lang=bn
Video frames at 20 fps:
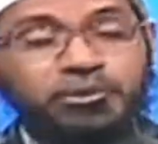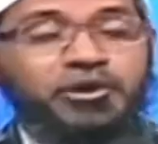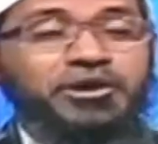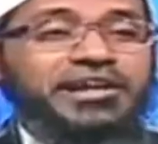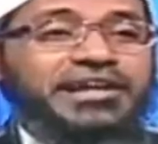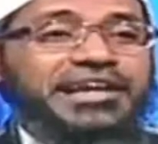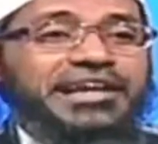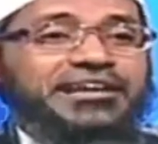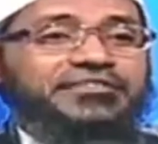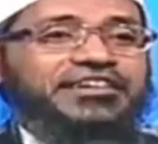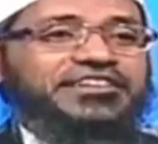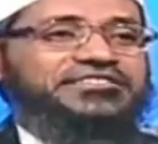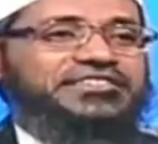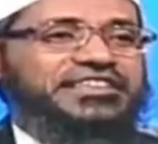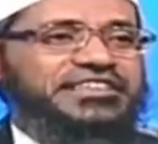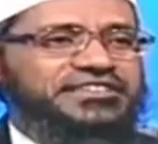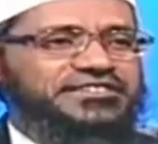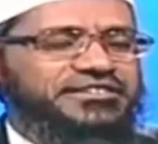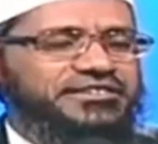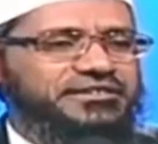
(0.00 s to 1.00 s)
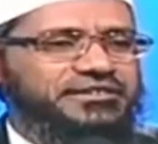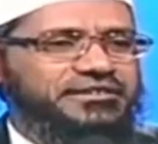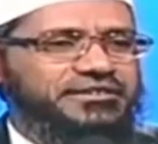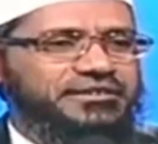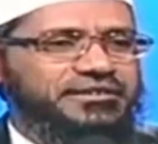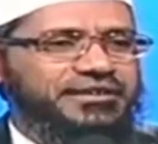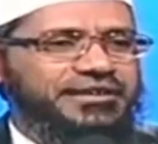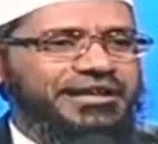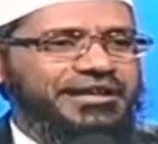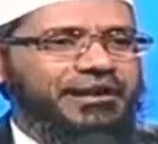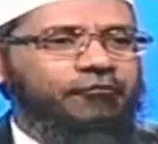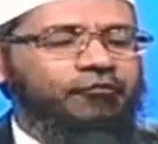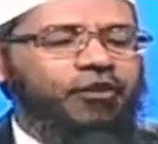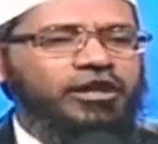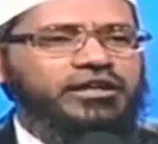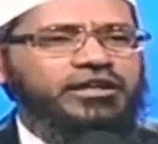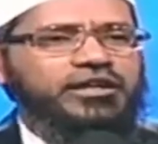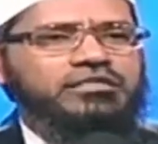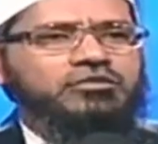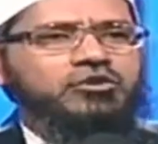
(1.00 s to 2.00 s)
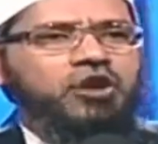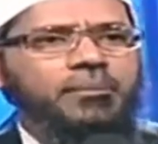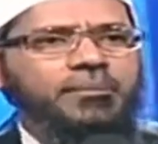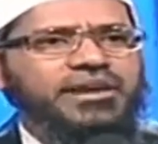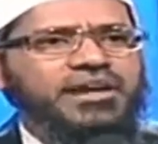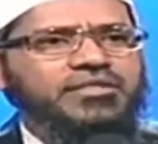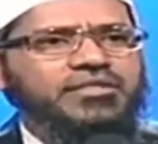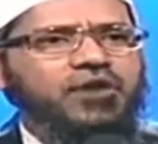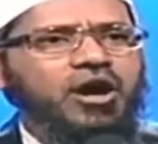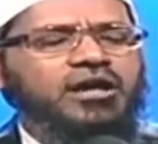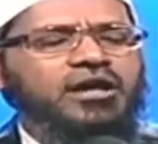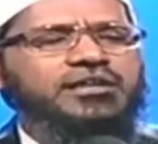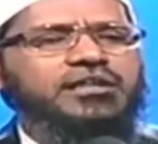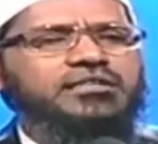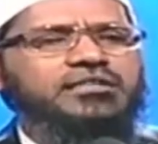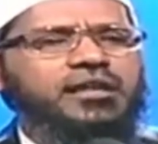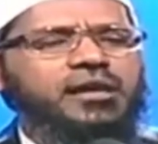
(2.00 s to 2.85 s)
আমার অনুরোধ হলো সব গ্রন্থে যে বিষয়টা